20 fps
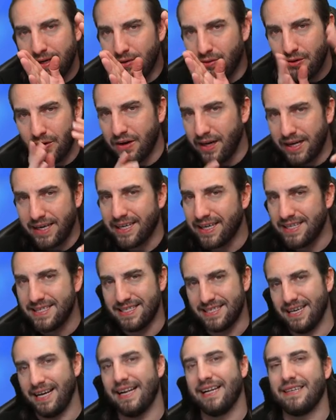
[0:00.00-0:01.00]
nur noch ein
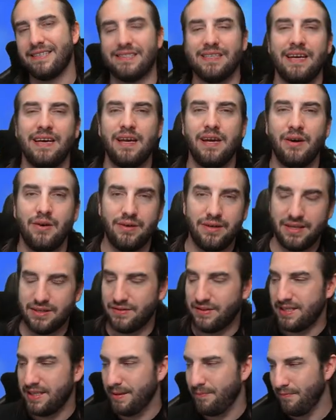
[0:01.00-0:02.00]
Rinnsal ist. Und das
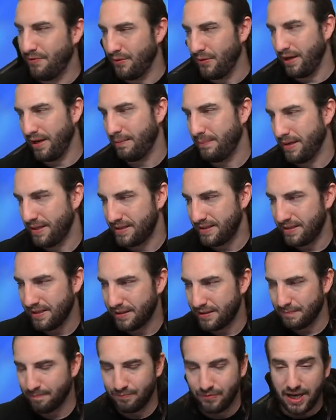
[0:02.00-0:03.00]
ist eben vorher
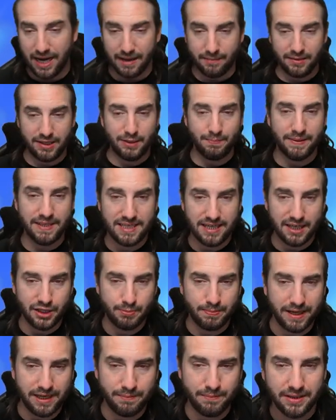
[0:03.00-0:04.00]
passiert. Ja, ich bin sehr
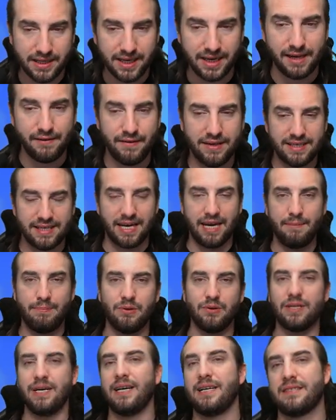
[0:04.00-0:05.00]
gespannt. Mit der Alpha
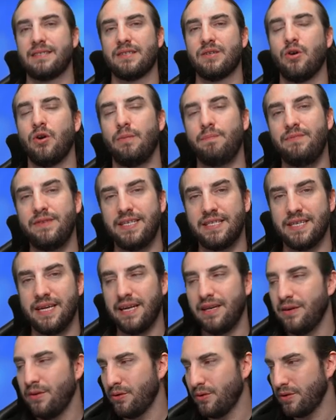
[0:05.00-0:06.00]
3.18 kommen diese
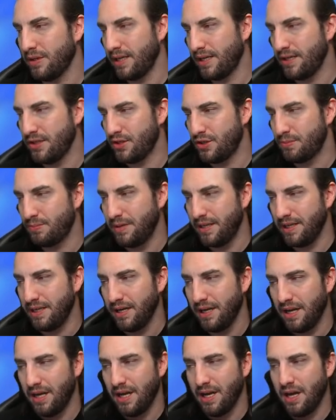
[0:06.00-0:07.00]
Änderungen dann ins Spiel.
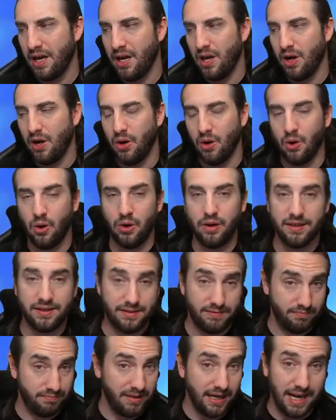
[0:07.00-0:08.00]

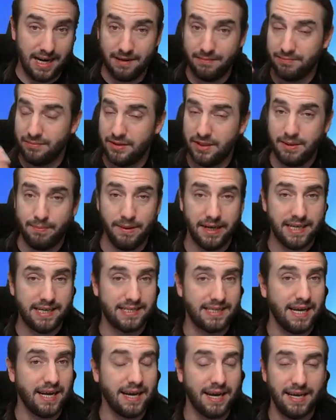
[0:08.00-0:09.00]
Und ja, die Blicke
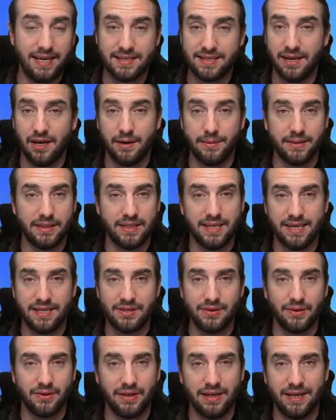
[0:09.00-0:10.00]
sagen alles, glaube ich.
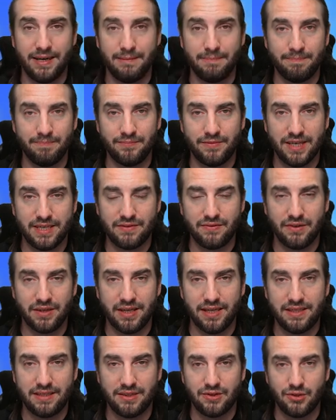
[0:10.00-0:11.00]
Also ähm, das wird
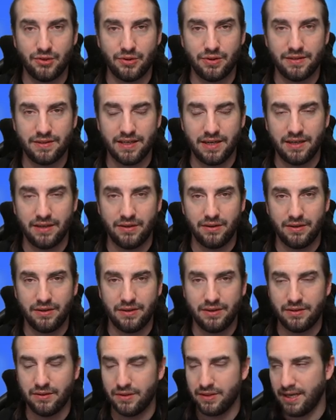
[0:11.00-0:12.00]
echt eine schöne Sache und
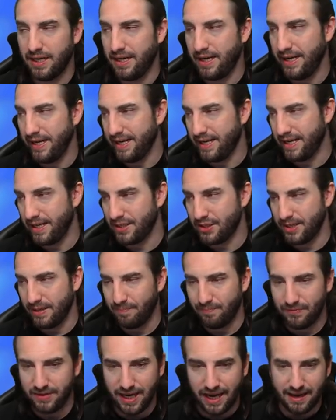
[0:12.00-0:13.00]
ein totaler Eyecatcher.
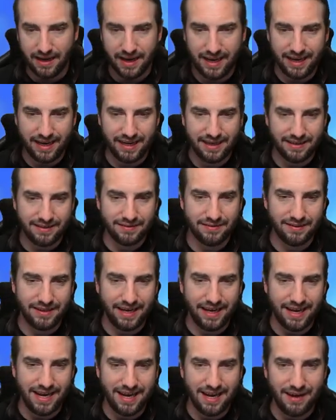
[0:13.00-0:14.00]
Ja, ein
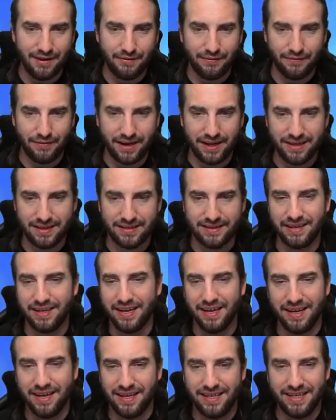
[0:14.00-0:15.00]
eher
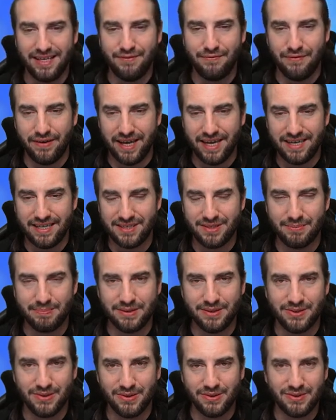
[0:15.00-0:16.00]
Fun-Event
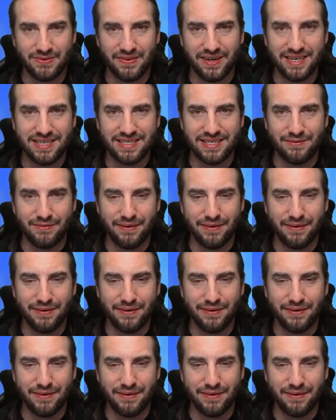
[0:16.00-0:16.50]
bzw.